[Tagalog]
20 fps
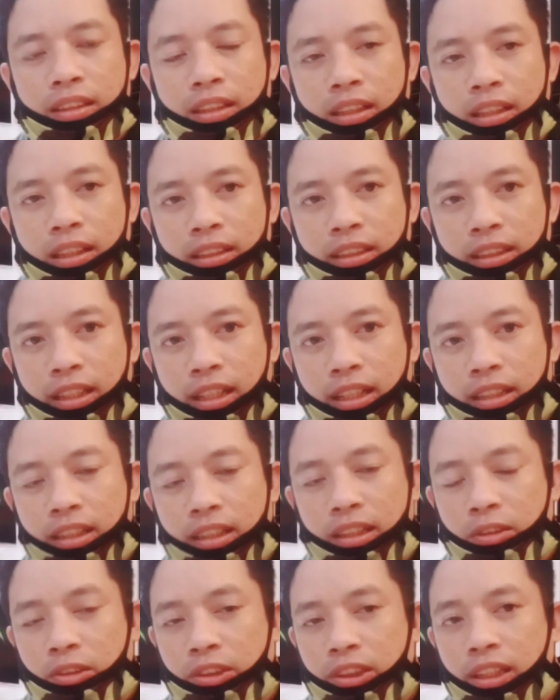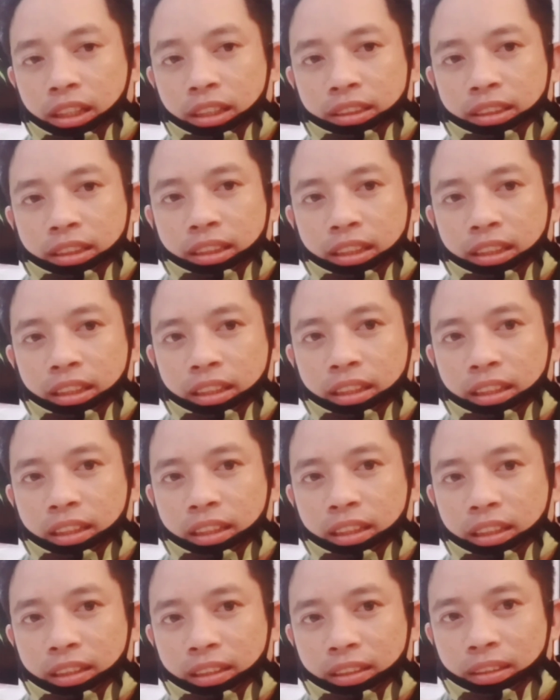Uh, dinaanan ko siya kasi
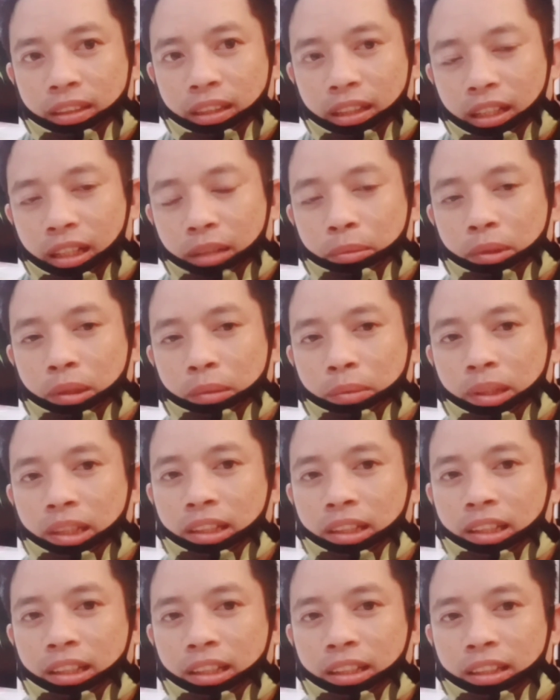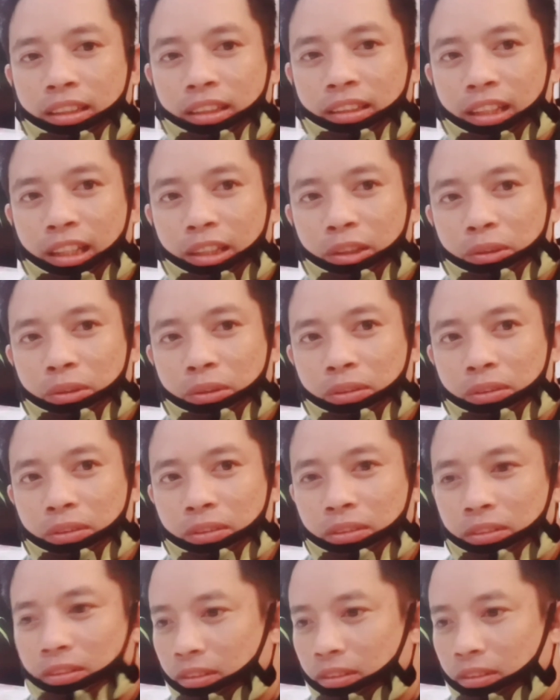alam mo naman na hindi tayo